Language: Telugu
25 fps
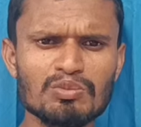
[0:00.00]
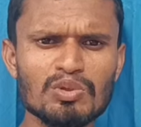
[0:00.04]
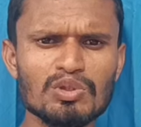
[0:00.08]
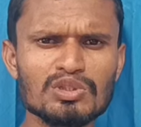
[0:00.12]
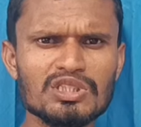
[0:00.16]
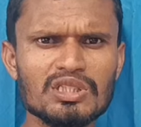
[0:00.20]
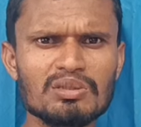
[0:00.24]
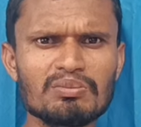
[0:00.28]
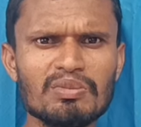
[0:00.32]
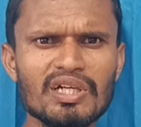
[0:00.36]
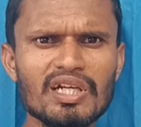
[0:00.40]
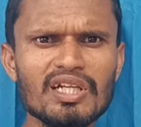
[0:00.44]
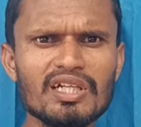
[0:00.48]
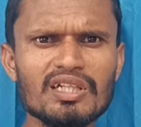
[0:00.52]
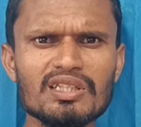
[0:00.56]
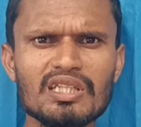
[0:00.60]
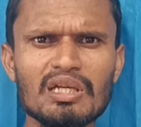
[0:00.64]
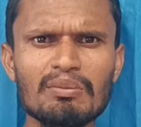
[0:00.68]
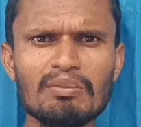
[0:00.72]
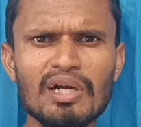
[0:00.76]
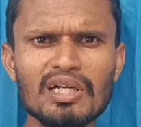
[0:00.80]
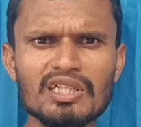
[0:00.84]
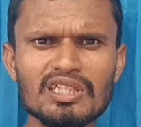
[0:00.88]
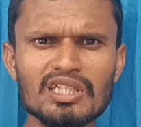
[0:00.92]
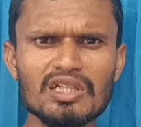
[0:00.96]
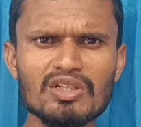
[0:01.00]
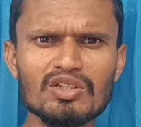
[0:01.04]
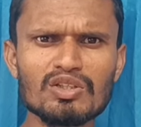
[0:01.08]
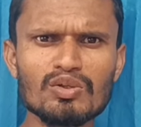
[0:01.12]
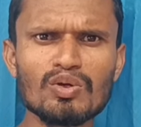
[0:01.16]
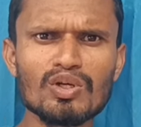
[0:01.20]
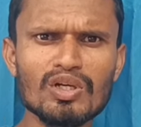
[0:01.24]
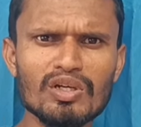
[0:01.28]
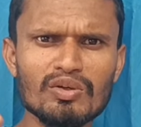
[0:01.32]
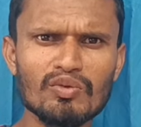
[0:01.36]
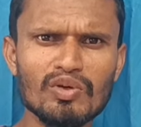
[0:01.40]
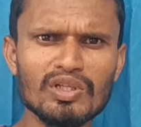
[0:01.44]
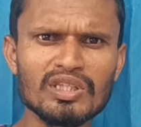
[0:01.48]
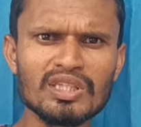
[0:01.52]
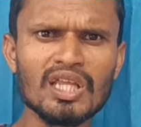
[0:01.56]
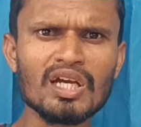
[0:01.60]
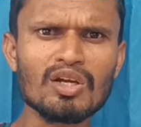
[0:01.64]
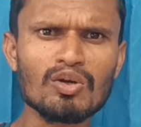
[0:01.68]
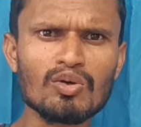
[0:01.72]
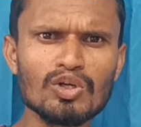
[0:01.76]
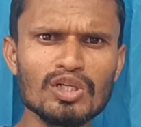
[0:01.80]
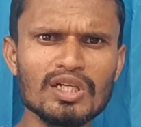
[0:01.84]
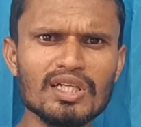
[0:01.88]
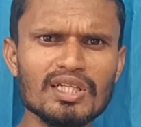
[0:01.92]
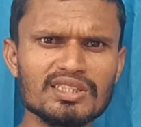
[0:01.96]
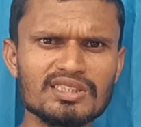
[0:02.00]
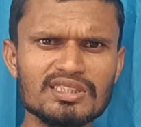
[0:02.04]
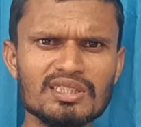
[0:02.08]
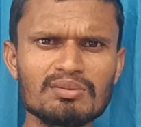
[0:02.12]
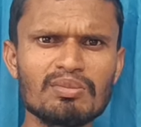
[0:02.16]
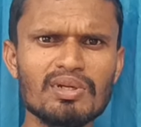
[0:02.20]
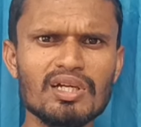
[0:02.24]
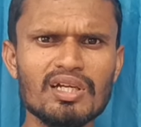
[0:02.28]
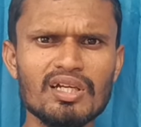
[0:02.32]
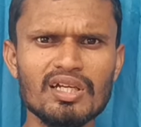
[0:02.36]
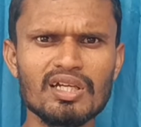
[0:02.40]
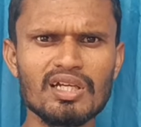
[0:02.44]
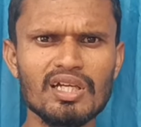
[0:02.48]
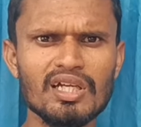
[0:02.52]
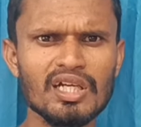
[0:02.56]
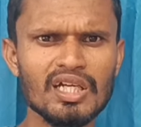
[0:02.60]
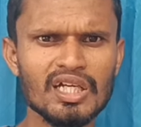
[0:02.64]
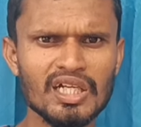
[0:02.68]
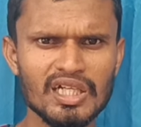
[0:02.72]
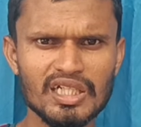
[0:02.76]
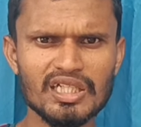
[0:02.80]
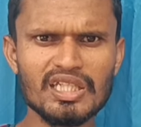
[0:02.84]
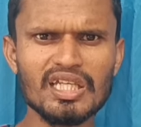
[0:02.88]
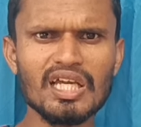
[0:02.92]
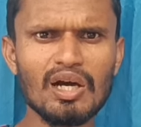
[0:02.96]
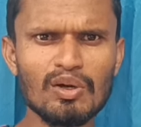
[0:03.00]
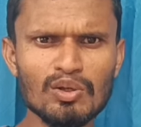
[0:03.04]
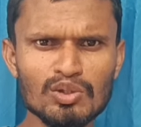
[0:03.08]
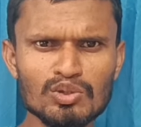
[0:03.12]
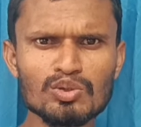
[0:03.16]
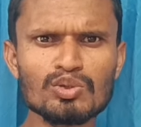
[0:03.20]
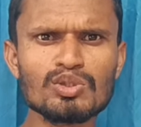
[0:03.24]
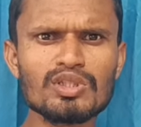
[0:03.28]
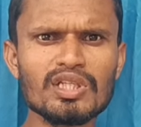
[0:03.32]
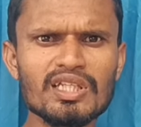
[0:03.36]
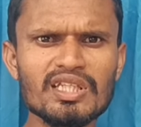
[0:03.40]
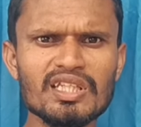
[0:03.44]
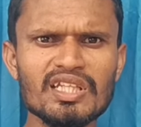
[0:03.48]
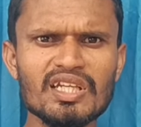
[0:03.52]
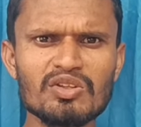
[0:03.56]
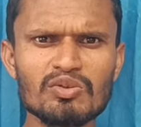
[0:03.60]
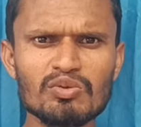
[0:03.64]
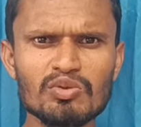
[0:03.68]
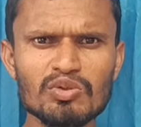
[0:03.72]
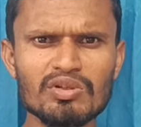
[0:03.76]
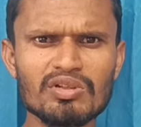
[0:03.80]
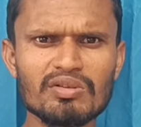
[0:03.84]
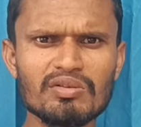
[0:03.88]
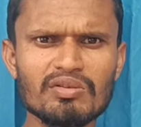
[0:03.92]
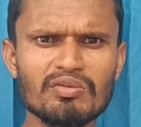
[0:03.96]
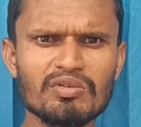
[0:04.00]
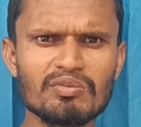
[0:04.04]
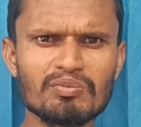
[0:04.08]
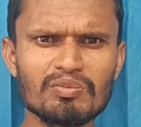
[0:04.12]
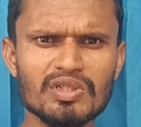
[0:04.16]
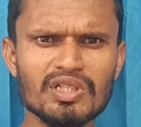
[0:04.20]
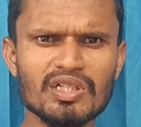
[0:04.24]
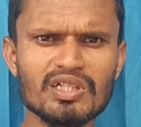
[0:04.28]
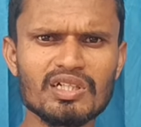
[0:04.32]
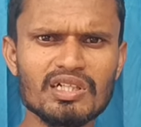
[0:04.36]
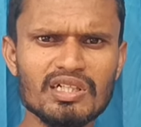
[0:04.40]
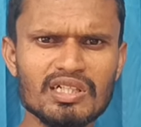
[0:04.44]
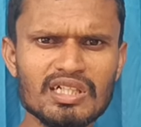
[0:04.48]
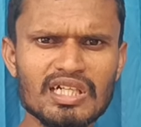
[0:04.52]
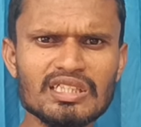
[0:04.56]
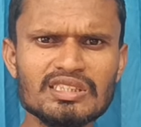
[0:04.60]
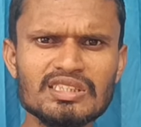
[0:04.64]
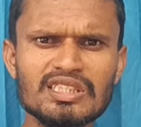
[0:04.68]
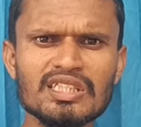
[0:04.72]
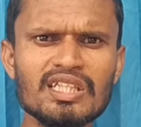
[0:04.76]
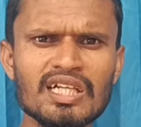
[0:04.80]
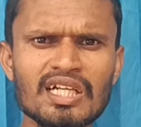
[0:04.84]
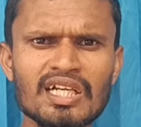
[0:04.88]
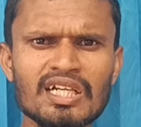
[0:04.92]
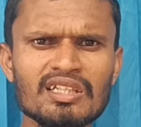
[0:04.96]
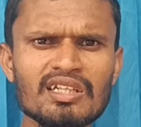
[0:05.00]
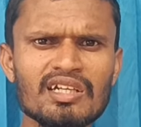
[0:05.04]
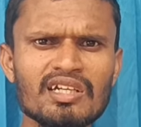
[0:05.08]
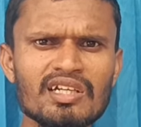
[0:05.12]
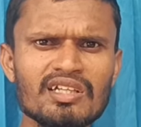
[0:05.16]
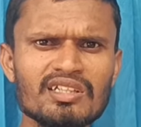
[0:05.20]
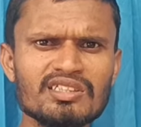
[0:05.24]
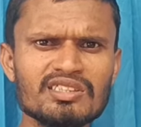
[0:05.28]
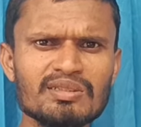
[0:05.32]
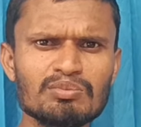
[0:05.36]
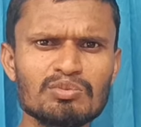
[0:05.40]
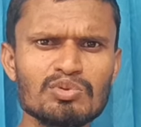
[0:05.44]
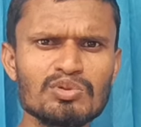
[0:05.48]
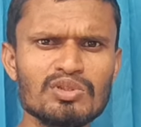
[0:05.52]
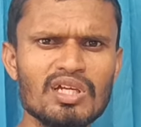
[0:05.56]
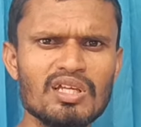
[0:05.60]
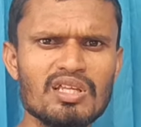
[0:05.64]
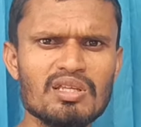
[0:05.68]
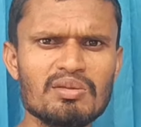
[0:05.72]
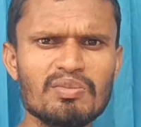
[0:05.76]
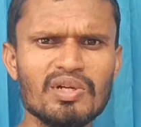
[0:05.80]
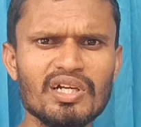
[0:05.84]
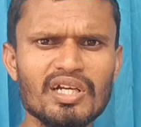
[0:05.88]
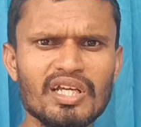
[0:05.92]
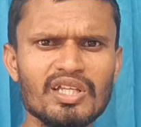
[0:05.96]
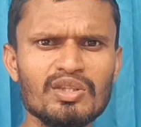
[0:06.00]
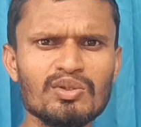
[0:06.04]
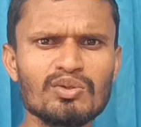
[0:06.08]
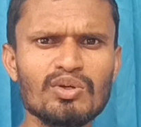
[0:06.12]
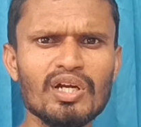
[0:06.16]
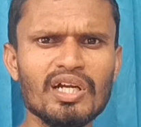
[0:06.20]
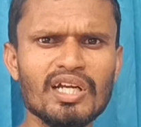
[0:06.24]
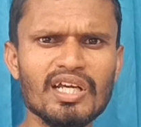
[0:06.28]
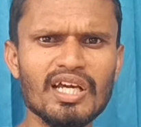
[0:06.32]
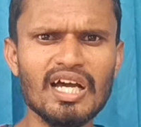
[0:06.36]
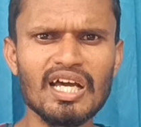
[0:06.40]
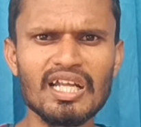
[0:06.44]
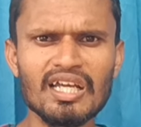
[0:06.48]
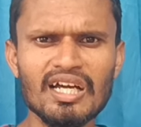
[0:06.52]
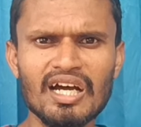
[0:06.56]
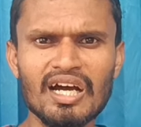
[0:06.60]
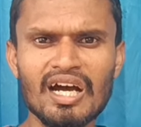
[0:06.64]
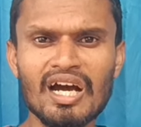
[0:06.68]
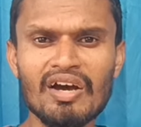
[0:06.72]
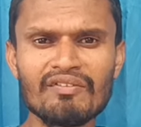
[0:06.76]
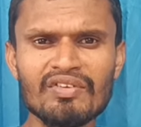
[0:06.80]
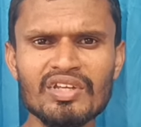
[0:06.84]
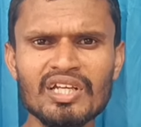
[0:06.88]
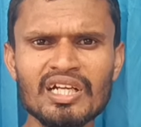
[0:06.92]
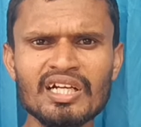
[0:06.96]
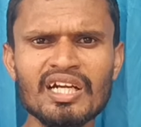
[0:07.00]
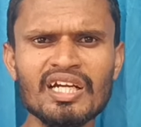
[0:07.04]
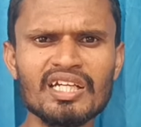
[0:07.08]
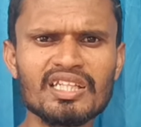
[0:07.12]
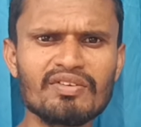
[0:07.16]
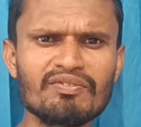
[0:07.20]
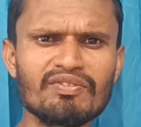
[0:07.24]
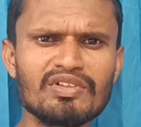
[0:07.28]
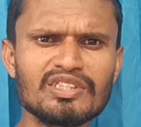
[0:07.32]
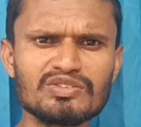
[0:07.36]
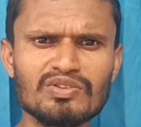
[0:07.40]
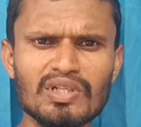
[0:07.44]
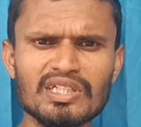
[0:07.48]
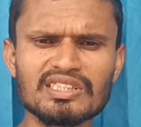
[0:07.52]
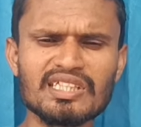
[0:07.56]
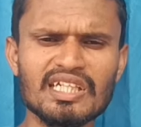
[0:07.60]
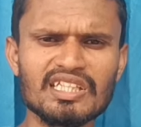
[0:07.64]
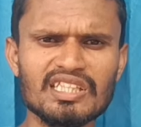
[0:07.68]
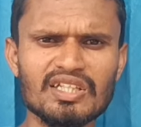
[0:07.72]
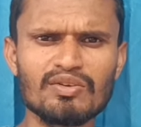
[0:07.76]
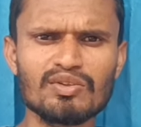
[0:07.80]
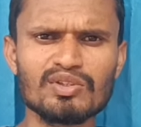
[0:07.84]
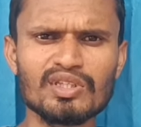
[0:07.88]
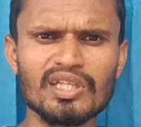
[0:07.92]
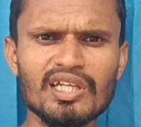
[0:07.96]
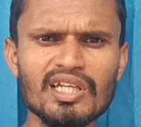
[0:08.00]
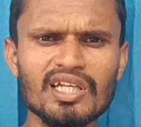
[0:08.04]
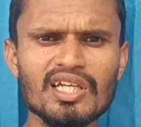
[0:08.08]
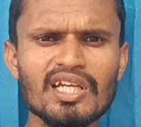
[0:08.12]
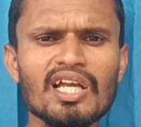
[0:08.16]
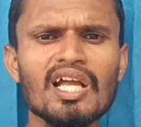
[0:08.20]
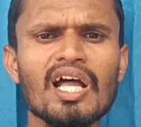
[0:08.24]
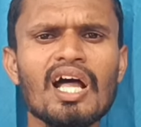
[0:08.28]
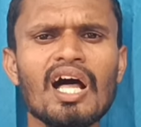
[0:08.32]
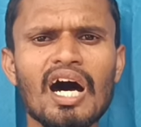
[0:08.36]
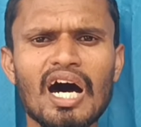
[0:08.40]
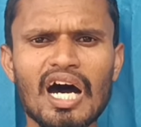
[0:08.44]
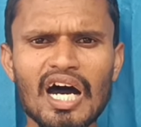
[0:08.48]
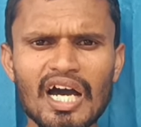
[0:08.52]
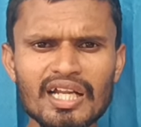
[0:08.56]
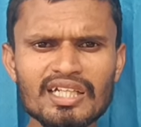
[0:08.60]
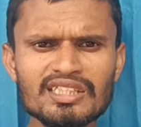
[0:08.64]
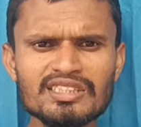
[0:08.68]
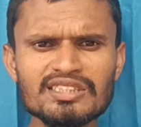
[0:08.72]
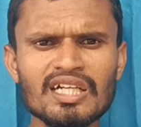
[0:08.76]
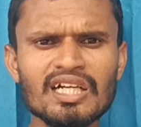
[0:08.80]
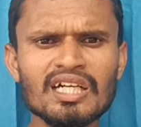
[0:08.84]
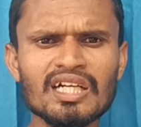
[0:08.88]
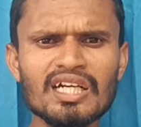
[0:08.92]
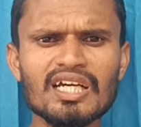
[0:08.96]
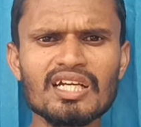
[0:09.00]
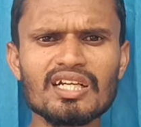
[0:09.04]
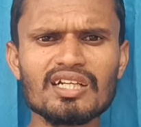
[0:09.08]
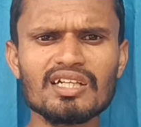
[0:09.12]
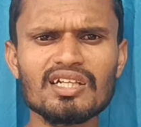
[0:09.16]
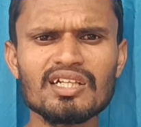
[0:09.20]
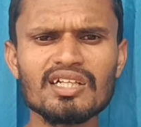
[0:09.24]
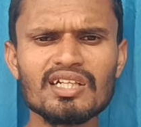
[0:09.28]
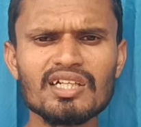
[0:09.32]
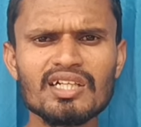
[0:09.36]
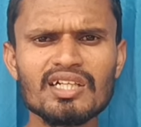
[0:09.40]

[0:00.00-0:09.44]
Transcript: చెప్పుకోవచ్చు అనమాట ధమాక తర్వాత ఒక వంద కోట్ల సినిమా ఇది అవుతుందని నేను ఖచ్చితంగా చెప్తున్నాను అనమాట ఎందుకంటే ఆ విధంగా అయితే విజువల్స్ అయితే ఉన్నాయి హరిశంకర్